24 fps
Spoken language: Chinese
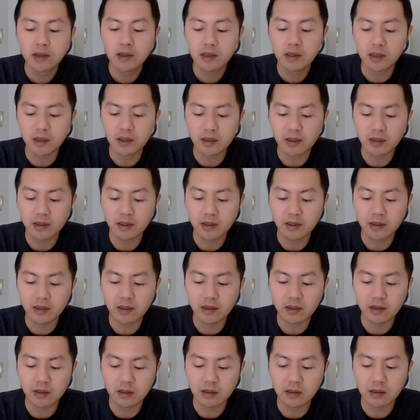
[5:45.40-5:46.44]

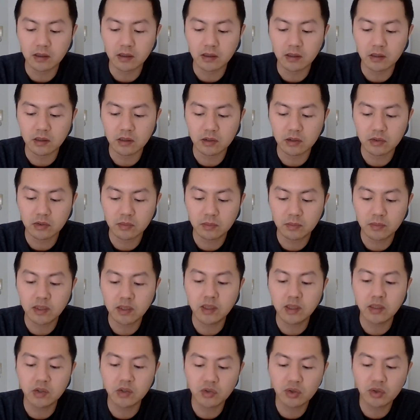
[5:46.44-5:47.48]
呃，
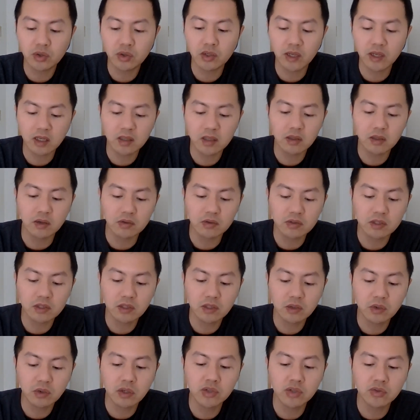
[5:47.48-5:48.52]
比去年同
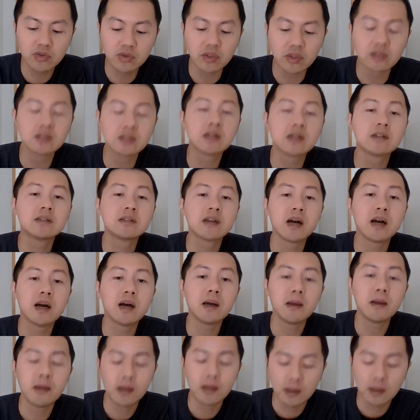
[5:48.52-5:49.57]
期亏损增加